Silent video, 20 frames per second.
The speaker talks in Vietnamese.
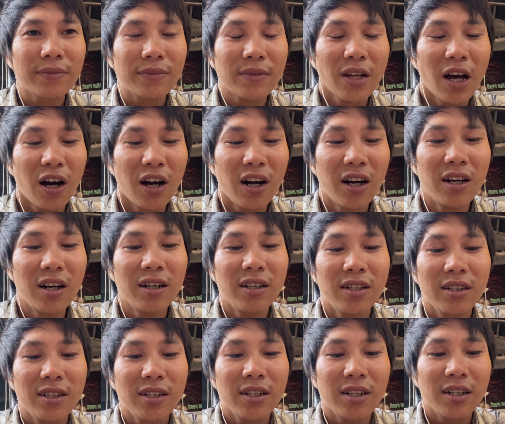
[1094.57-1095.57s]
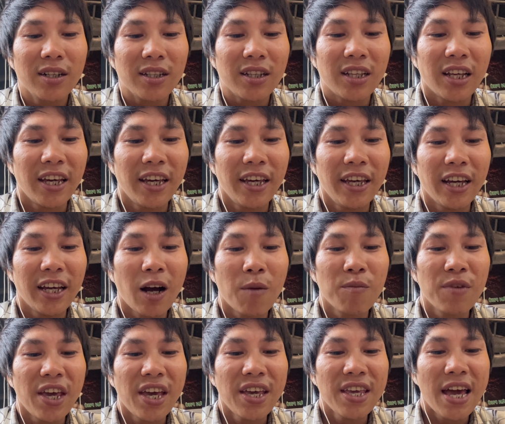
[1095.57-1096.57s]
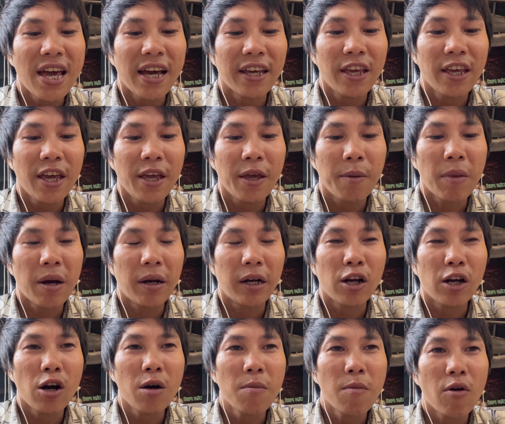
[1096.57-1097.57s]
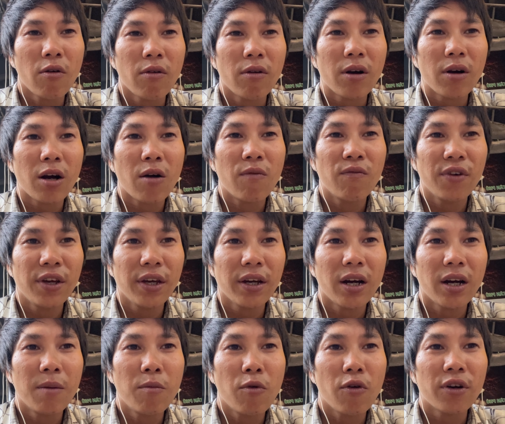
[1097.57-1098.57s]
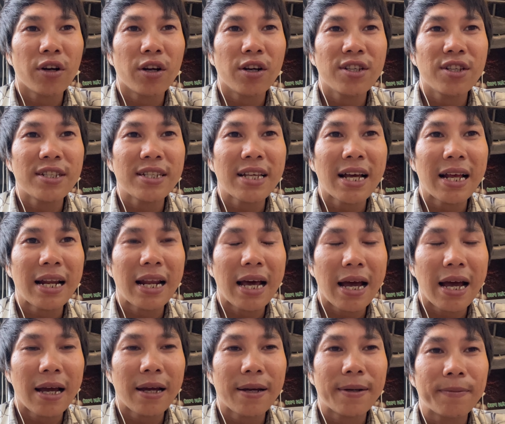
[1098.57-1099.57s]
đó thì không dễ dàng gì mình có một công việc ở một nơi xa lạ